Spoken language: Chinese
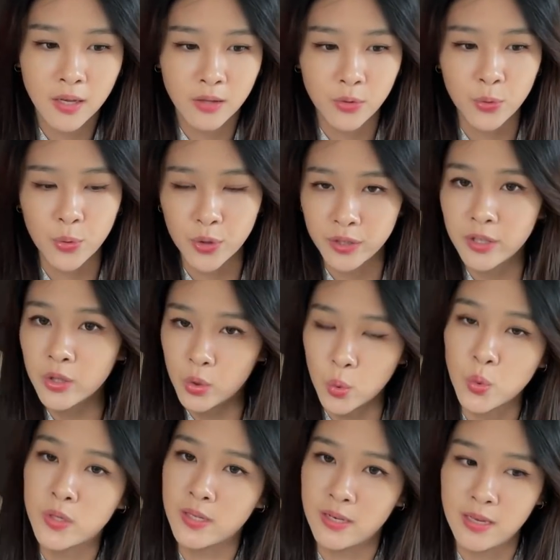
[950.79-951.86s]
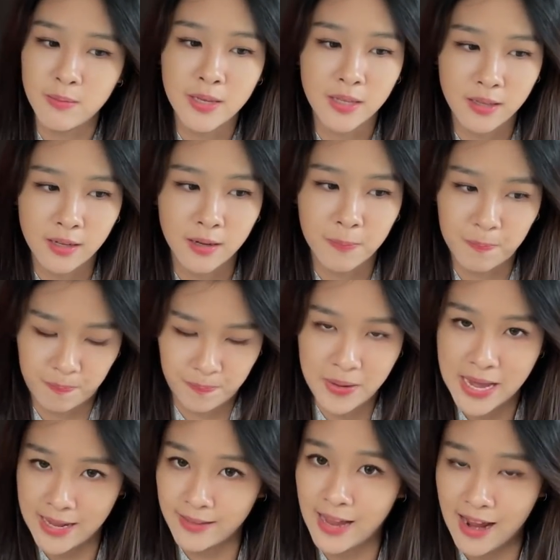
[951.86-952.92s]
女人的肚子里面的那个
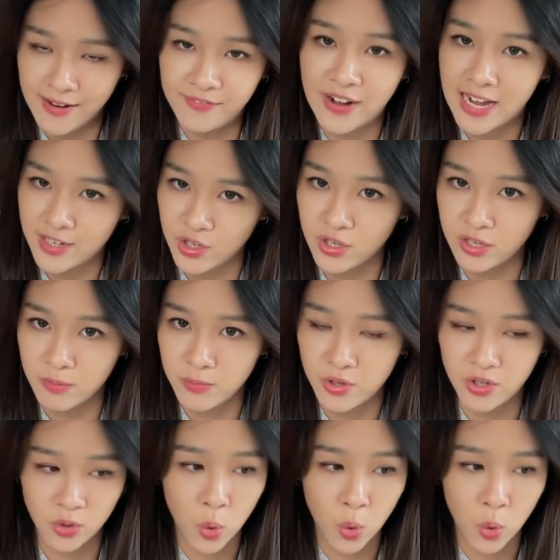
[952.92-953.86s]
胚胎发生什么事，